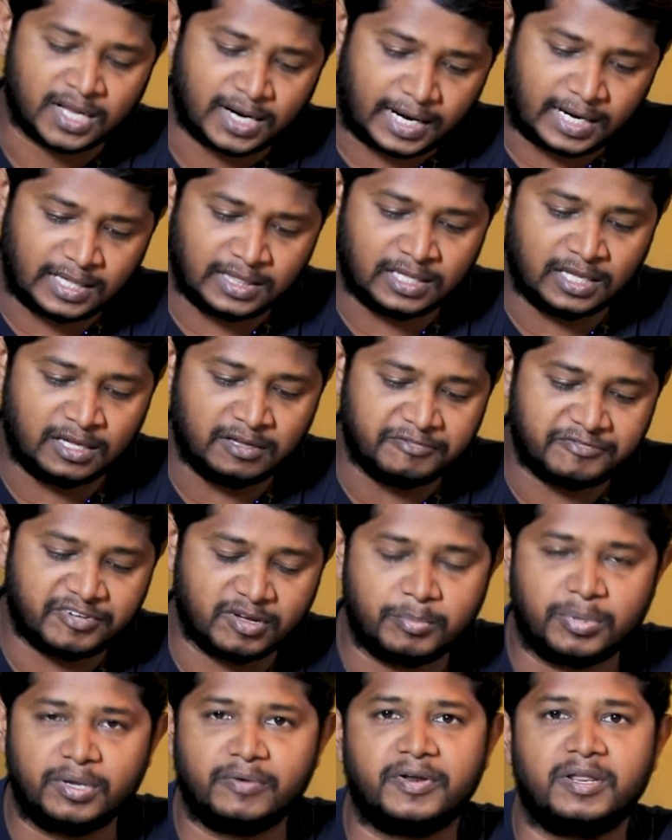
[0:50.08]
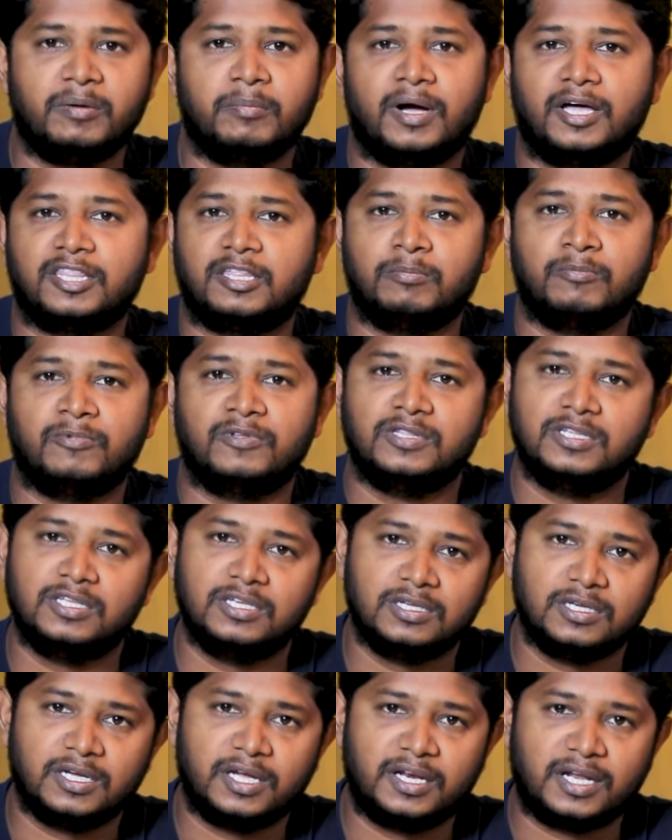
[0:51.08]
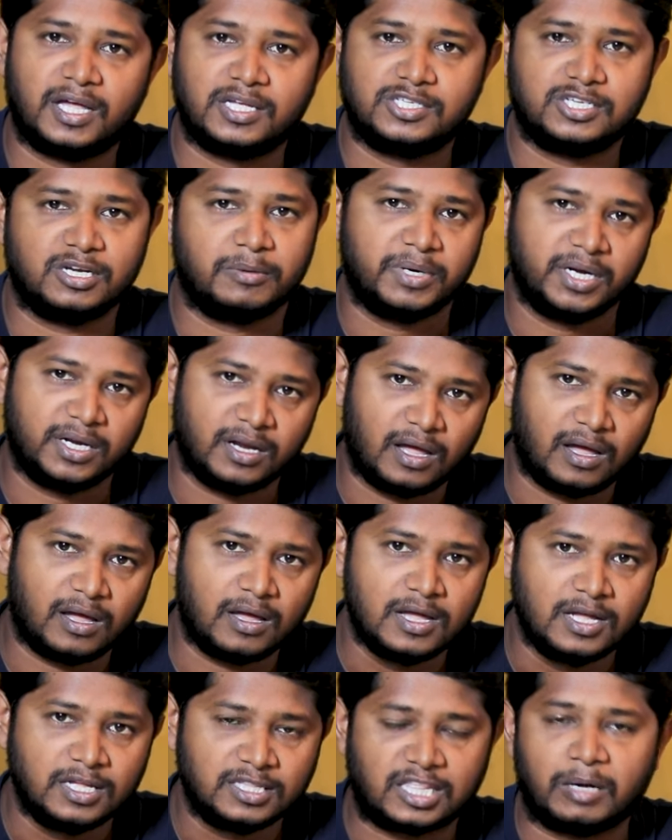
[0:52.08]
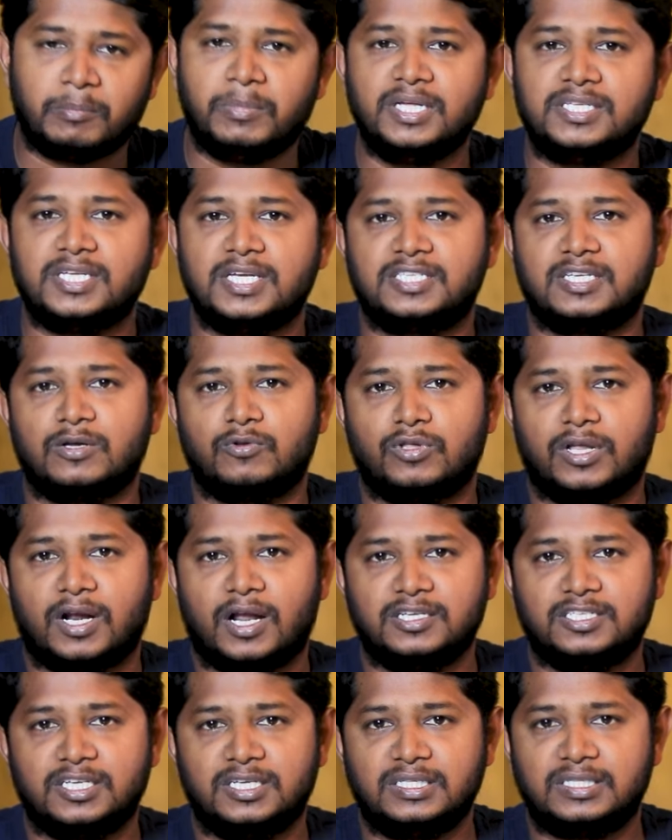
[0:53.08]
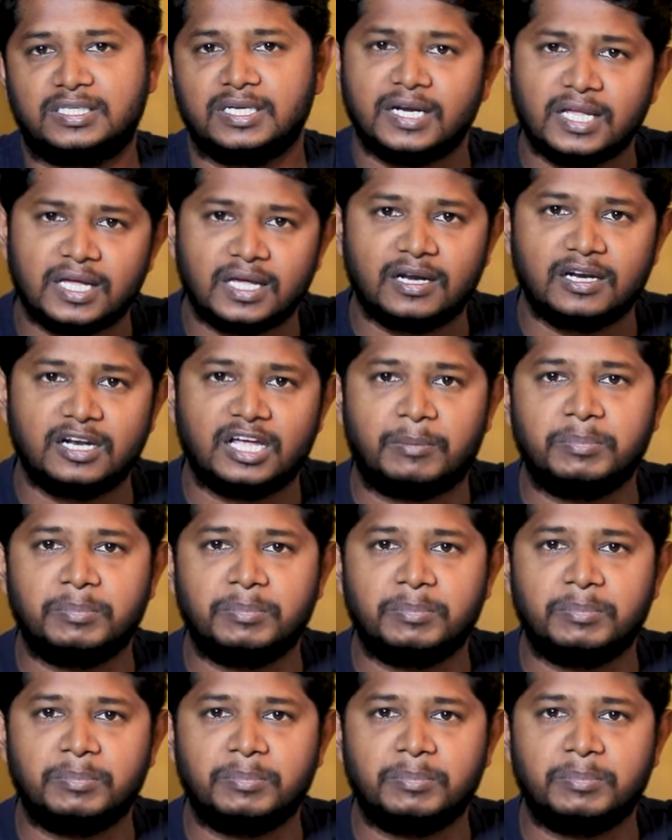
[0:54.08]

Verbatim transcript: கடந்த பிப்ரவரி மாதம் வந்து என்னாச்சு அப்படின்னா தமிழிசை சவுந்தரராஜன் திடீர்னு